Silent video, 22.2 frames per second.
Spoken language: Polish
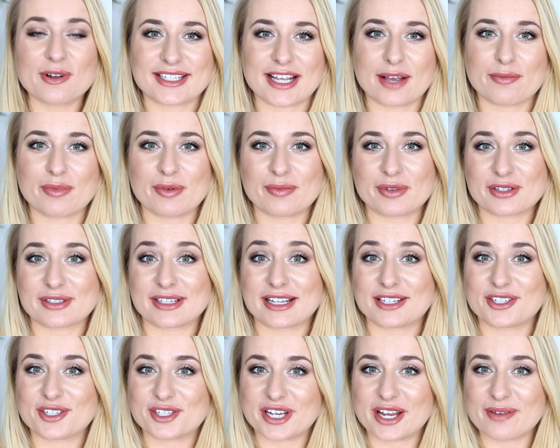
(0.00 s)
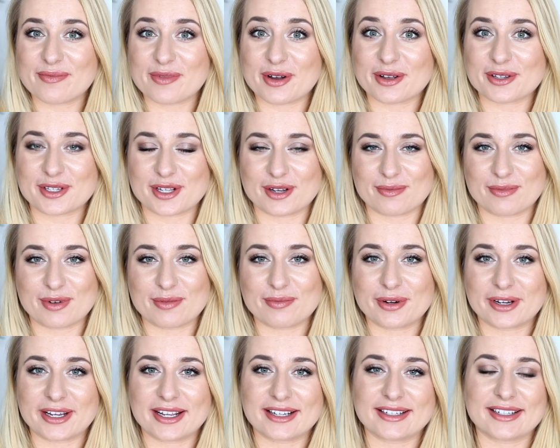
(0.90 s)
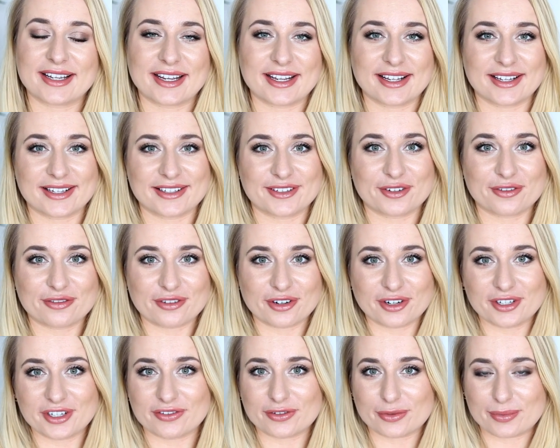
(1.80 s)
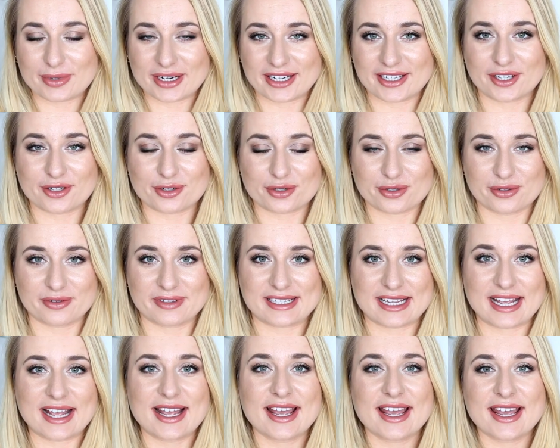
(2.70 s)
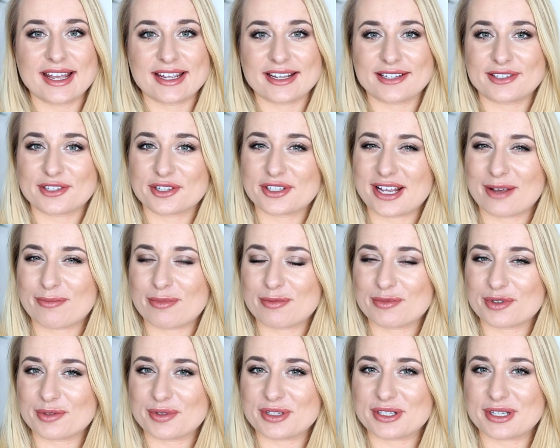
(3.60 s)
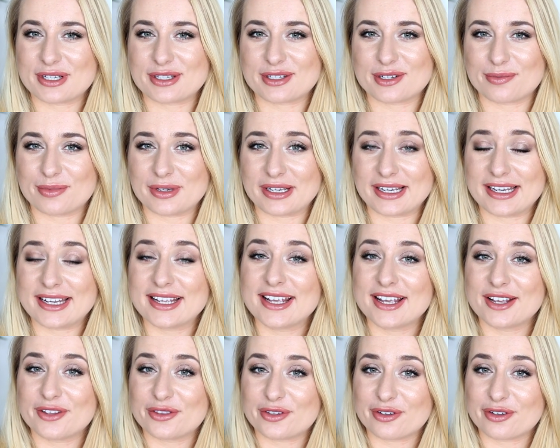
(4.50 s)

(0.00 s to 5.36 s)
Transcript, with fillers: Chciałabym rozdać trzem osobom po jednej e, dowolnie wybranej koszulce i i co chciałabym, żebyście zrobili,